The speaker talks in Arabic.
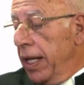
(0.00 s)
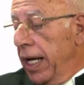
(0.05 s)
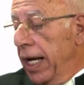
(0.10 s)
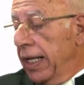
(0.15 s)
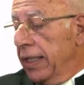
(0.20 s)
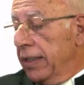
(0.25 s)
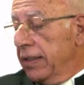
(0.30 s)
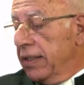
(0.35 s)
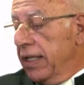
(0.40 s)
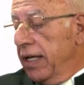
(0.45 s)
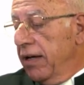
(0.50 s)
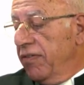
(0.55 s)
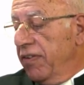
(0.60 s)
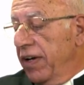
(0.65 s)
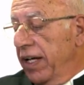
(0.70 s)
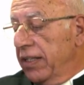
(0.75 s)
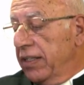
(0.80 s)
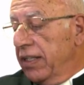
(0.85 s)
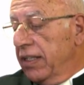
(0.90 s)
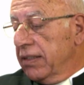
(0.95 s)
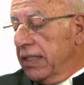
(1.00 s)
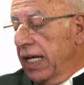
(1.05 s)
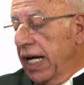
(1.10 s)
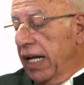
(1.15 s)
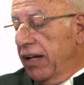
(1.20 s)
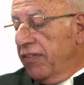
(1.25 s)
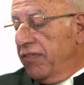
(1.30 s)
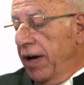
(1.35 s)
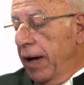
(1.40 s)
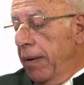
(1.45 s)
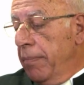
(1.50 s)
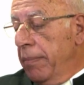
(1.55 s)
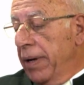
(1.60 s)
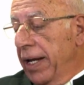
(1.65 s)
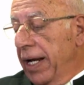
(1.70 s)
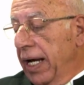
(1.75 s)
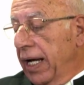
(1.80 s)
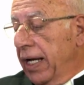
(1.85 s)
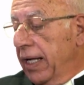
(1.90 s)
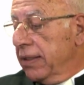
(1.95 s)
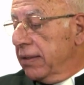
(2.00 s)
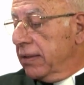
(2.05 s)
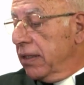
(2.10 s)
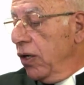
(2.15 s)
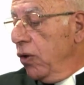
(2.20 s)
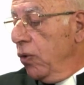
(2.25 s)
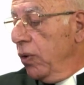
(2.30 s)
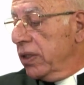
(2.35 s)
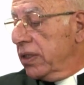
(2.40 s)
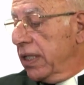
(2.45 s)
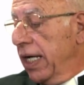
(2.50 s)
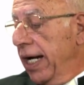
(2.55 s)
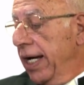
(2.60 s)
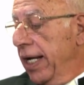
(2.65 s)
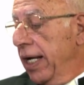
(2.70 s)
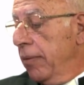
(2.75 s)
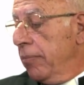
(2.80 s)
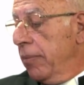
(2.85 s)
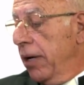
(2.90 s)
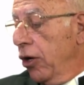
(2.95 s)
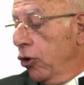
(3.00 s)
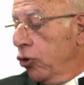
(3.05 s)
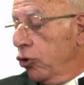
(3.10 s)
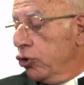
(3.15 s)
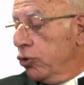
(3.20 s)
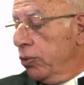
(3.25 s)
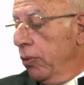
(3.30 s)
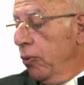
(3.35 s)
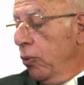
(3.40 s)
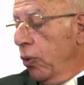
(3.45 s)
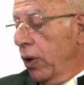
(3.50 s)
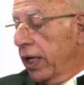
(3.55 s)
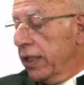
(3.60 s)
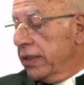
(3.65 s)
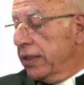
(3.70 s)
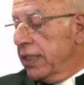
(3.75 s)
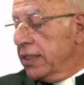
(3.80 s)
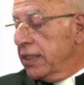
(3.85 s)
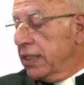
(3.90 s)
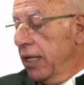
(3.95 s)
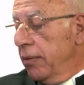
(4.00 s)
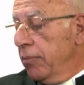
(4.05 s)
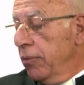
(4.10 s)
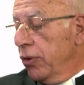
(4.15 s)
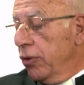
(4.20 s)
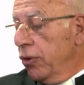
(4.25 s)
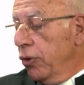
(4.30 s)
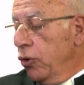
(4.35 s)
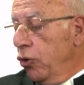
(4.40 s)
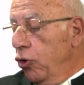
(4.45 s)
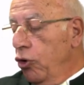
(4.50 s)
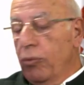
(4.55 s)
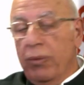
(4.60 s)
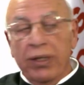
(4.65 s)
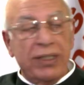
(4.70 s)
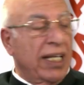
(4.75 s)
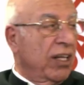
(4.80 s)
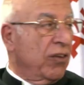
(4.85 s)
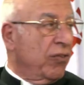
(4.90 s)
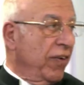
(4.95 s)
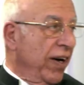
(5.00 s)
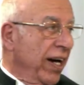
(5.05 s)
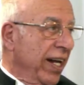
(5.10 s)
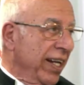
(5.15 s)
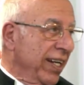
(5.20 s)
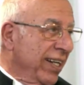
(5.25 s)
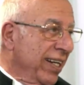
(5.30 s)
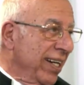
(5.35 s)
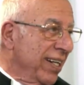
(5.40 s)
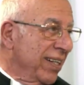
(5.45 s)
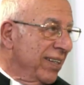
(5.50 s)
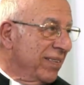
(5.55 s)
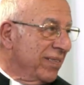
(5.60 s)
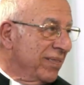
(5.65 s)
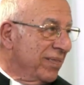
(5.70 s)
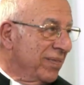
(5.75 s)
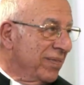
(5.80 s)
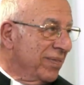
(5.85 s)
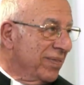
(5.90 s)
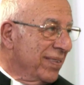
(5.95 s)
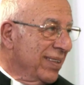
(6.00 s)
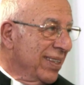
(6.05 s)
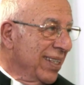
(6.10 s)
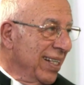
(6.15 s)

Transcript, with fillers: انت فانت تعرف عمن اخذته وتعلم الكتب المقدسه منذ نعومه اظفارك نعم